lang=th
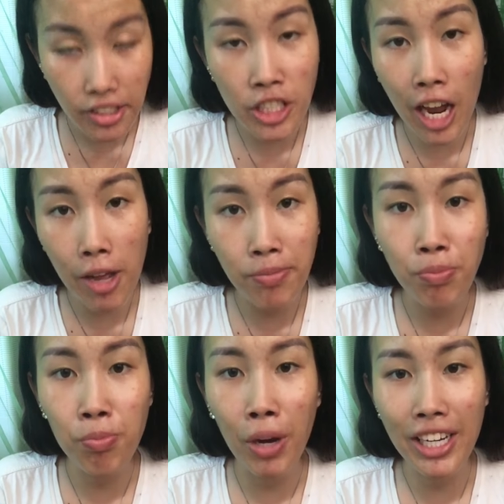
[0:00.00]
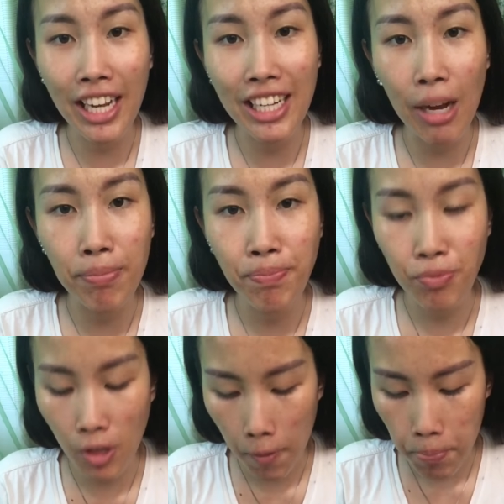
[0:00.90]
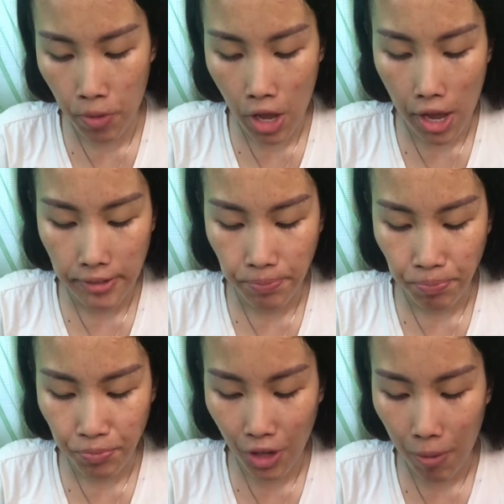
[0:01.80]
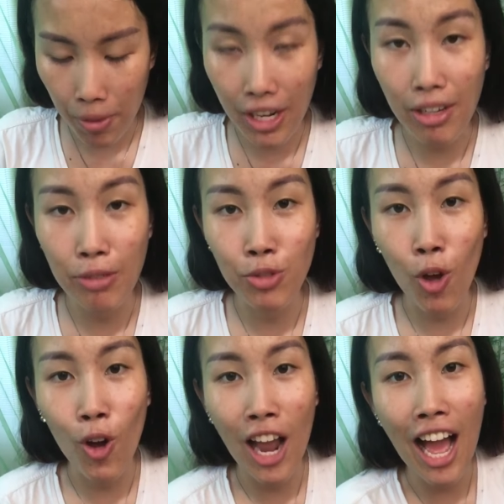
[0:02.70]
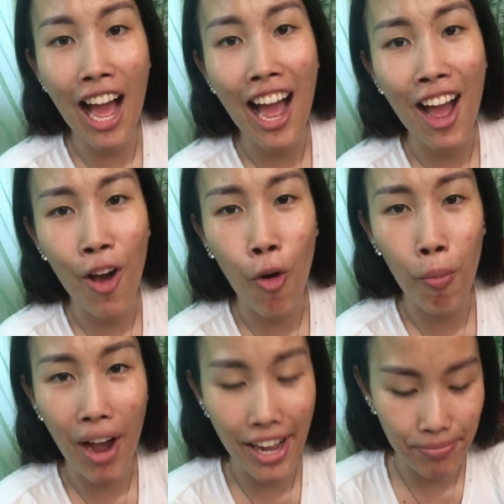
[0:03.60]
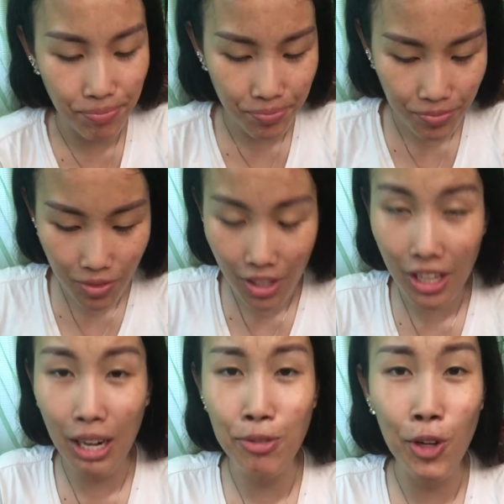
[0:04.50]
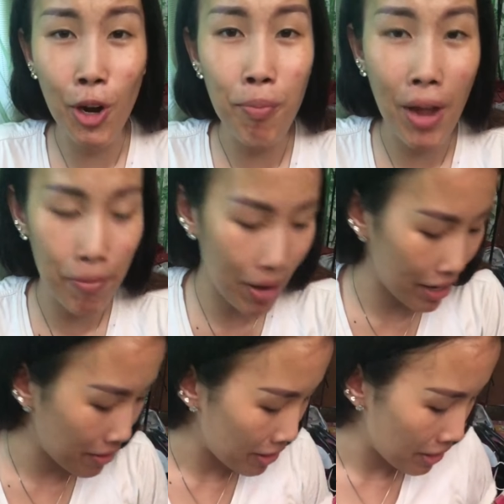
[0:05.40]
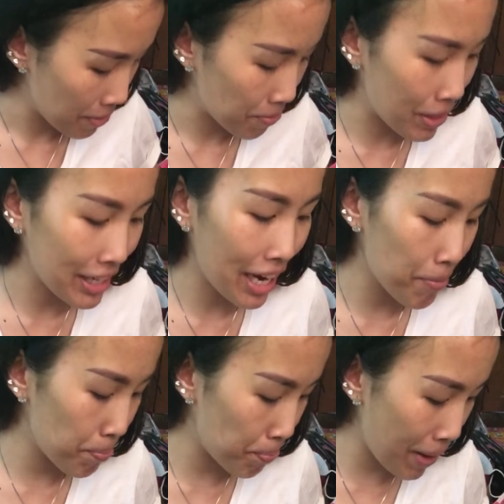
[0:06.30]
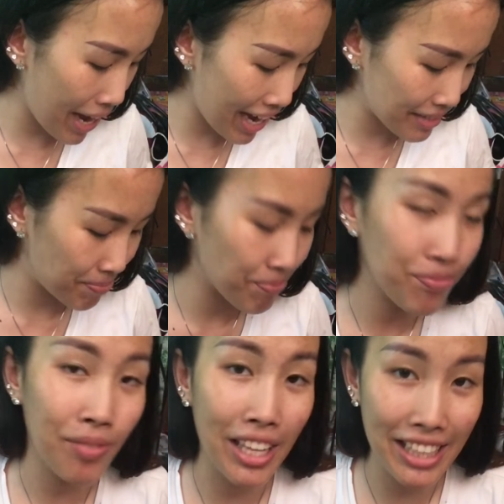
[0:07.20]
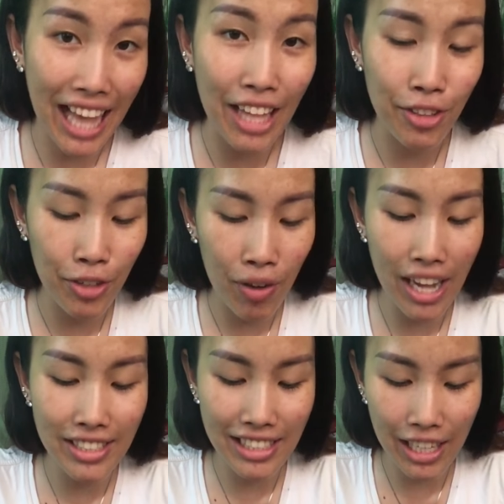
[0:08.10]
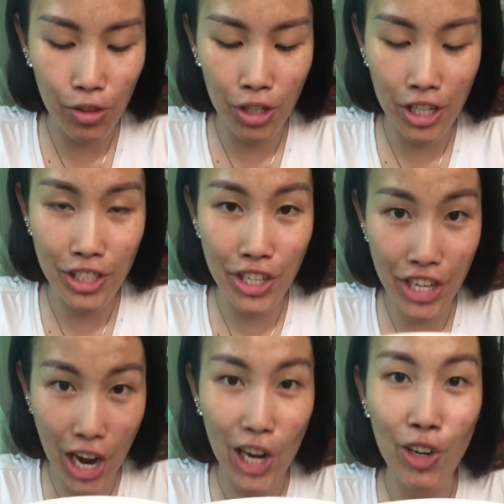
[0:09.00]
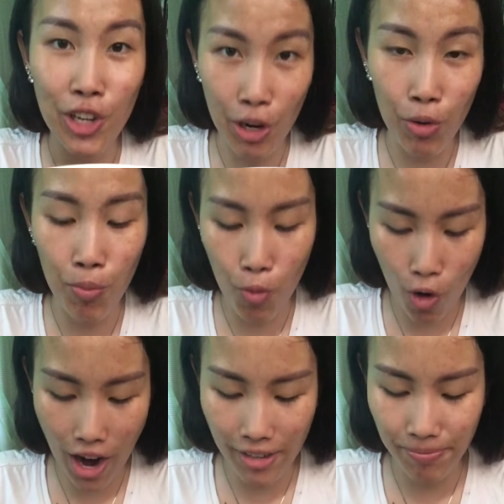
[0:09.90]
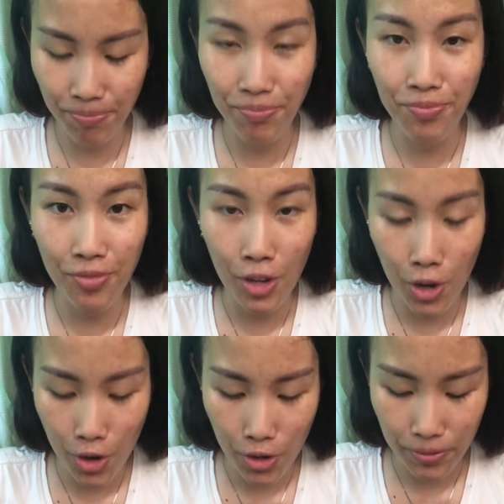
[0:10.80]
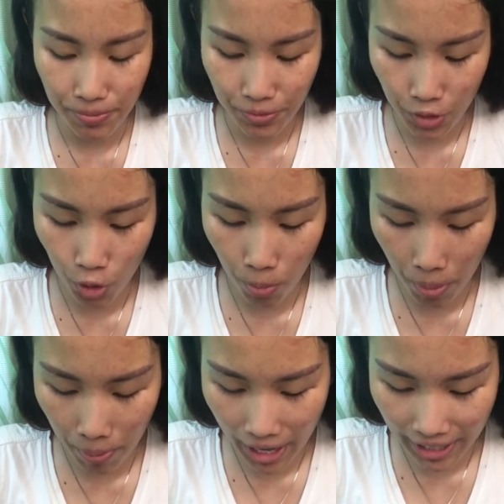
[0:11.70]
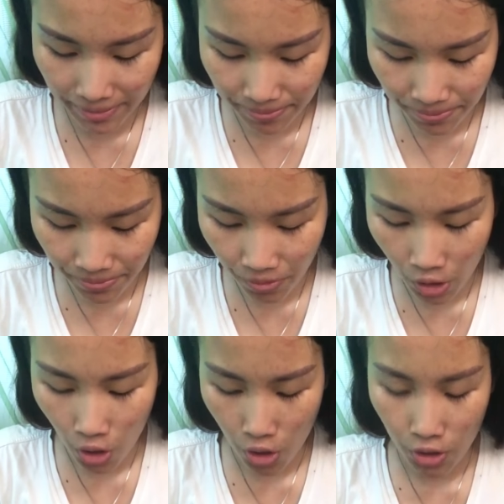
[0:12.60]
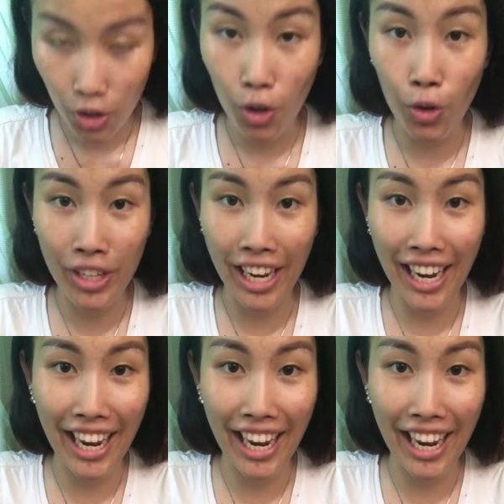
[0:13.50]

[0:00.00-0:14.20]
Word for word: ใช่เหมือนกันกับซองละ6 บาทกับซองละ8 บาทเหมือนกันเป๊ะแต่ต่างตรงที่ว่าเส้นตัวนี้จะใหญ่แล้วเหนียวนุ่มกว่าโดยประมาณโอเค